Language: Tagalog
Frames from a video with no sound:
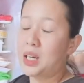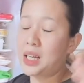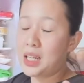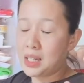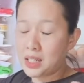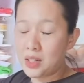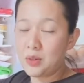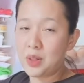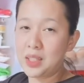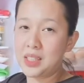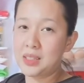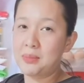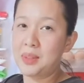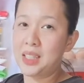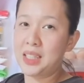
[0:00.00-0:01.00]
karaniwan
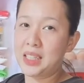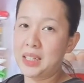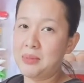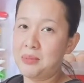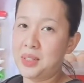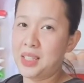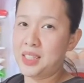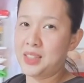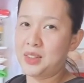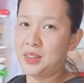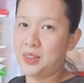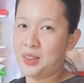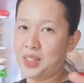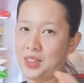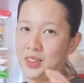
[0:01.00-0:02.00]
is matatamis. So,
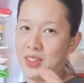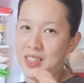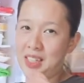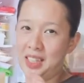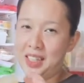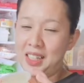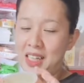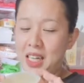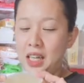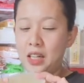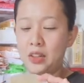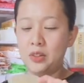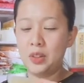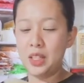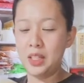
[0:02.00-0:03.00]
ito siya.
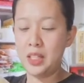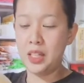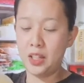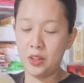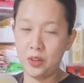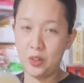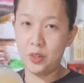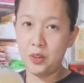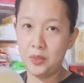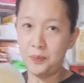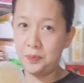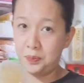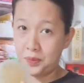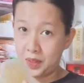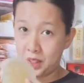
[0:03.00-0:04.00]
Tulad nito.
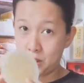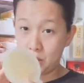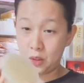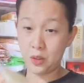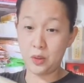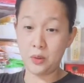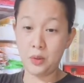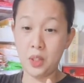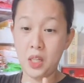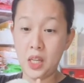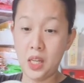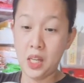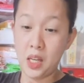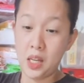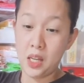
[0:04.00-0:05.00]
So,
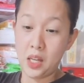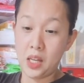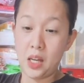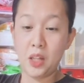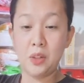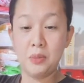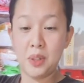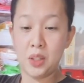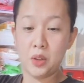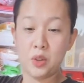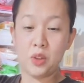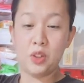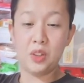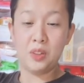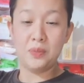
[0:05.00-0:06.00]
ano ba to?
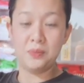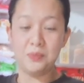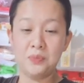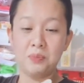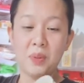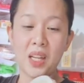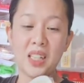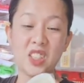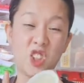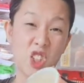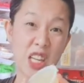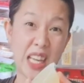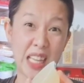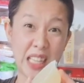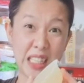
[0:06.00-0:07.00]
Parang
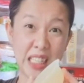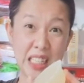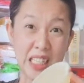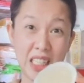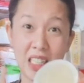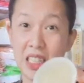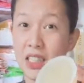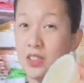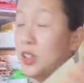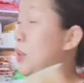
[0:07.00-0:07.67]
jelly. So,